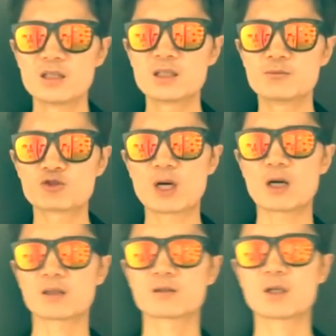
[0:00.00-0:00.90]

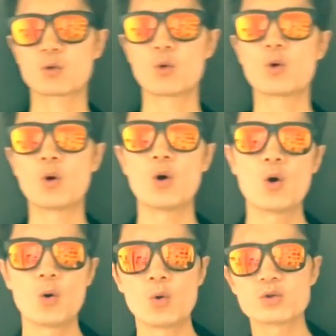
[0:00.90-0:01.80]
26강 끝났고
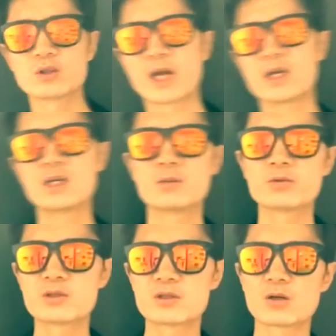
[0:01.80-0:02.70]
오늘의
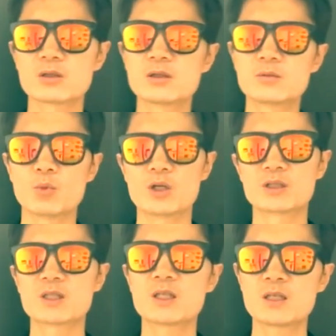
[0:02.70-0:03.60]
1분 썰은
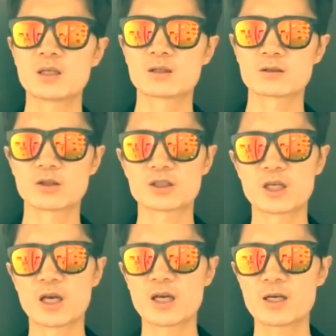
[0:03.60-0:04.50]
뭐였지?
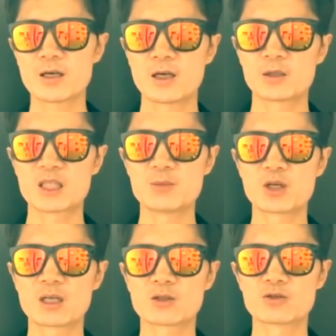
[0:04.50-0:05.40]
그렇지
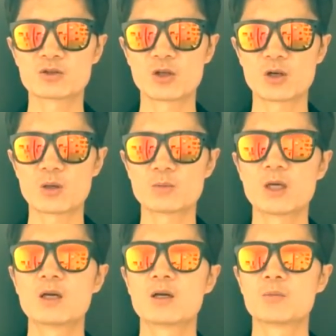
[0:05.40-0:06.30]
김연아 선수처럼
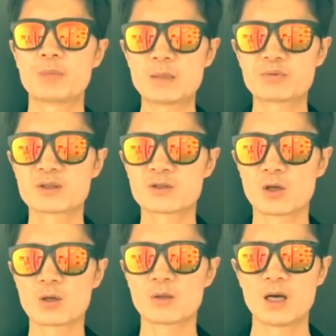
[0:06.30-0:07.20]

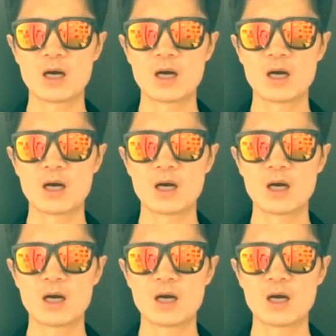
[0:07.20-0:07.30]
펠프스처럼